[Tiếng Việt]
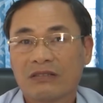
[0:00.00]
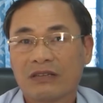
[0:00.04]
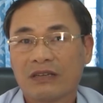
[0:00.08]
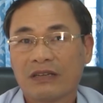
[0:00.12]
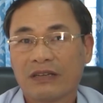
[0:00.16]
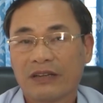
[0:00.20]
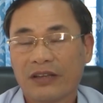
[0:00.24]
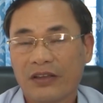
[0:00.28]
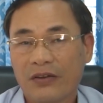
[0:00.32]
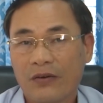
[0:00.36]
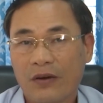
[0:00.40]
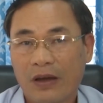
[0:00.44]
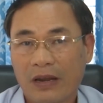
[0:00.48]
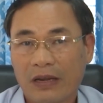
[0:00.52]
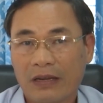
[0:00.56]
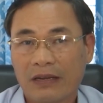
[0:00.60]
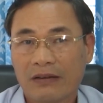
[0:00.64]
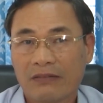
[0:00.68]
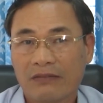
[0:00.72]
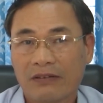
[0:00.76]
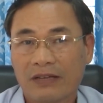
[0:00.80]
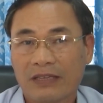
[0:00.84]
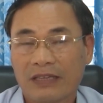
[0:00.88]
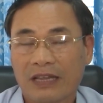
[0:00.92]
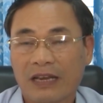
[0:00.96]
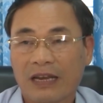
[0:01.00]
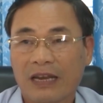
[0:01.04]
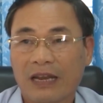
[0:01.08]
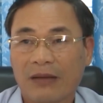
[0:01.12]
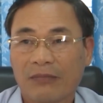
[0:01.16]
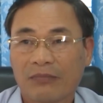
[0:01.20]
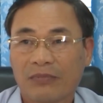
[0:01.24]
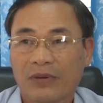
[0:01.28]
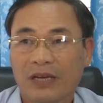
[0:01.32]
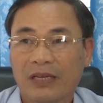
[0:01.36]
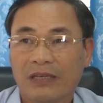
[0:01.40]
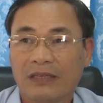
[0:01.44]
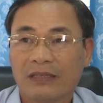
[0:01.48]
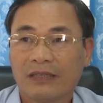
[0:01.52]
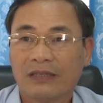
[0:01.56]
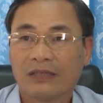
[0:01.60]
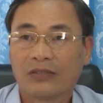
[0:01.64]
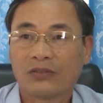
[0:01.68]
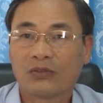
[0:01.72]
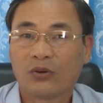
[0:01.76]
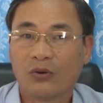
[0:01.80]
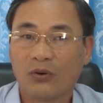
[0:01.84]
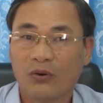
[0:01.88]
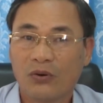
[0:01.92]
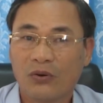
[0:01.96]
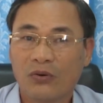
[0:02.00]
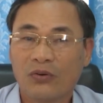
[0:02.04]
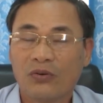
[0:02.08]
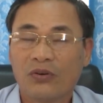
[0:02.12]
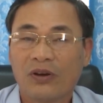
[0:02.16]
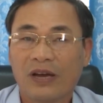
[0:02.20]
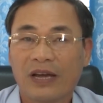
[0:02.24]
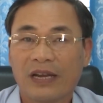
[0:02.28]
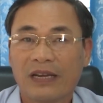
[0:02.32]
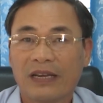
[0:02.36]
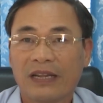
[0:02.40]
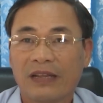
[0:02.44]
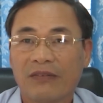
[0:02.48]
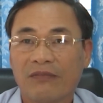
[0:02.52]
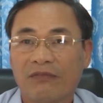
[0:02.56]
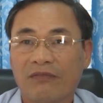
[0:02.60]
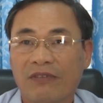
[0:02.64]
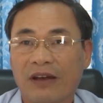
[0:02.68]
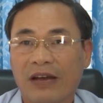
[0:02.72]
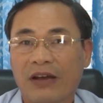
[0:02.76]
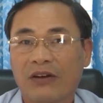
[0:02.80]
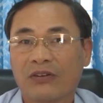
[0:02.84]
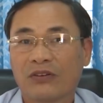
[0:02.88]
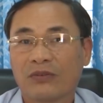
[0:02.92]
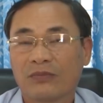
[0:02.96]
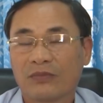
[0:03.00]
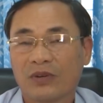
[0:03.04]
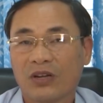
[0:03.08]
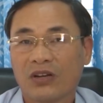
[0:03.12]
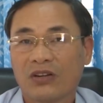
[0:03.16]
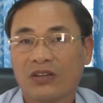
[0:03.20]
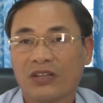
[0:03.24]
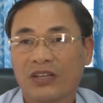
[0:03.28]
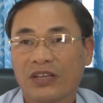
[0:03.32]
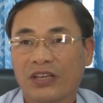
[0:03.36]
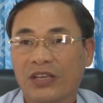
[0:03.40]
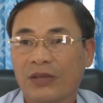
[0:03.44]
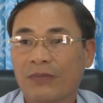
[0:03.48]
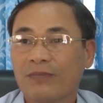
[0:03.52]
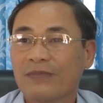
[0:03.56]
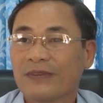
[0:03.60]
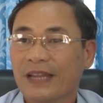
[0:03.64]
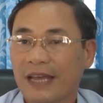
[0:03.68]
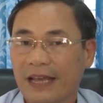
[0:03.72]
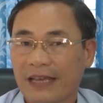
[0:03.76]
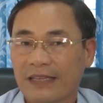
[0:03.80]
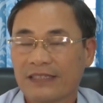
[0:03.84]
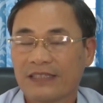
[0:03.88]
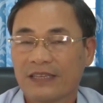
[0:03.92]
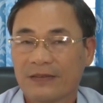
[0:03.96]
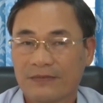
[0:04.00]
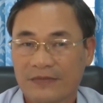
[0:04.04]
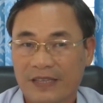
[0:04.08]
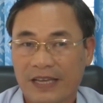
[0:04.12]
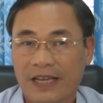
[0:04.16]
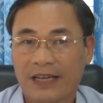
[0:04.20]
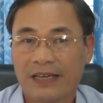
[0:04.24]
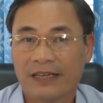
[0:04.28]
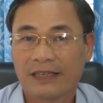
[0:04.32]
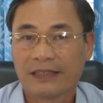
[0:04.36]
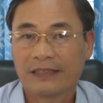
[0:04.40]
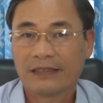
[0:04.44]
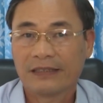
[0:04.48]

chương trình kế hoạch và thành lập cái ờ, tổ anh em vào trong đó để kiểm tra xem xét